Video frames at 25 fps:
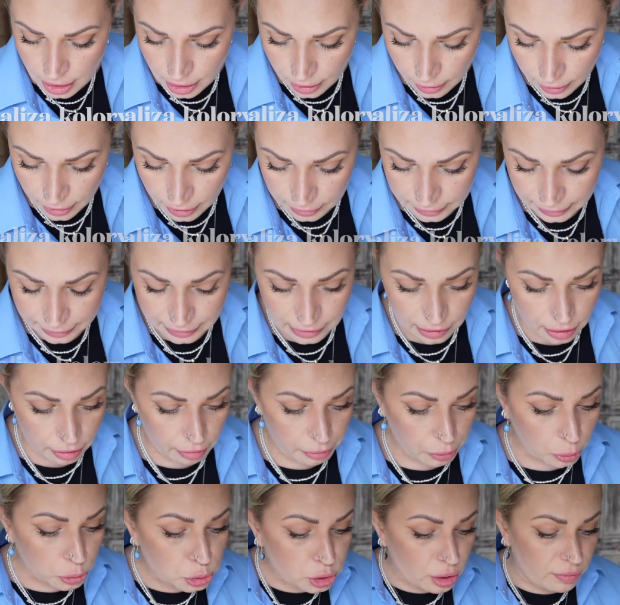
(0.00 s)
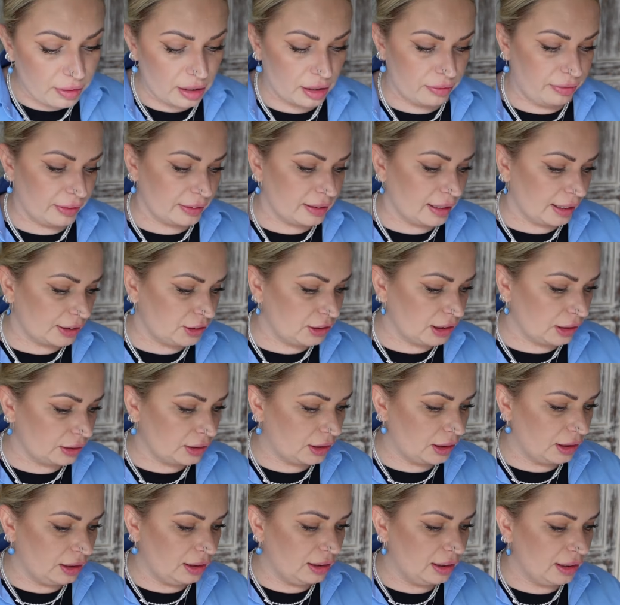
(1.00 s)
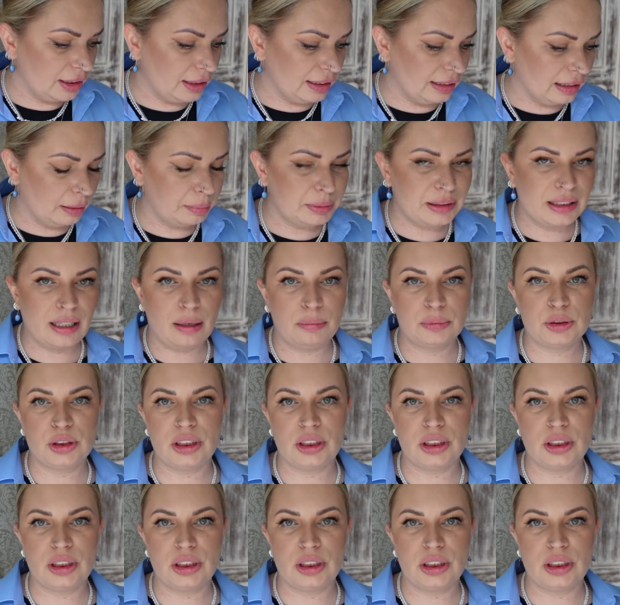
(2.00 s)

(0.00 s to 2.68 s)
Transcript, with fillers: e, takie różowe kwadraciaki i napisałam,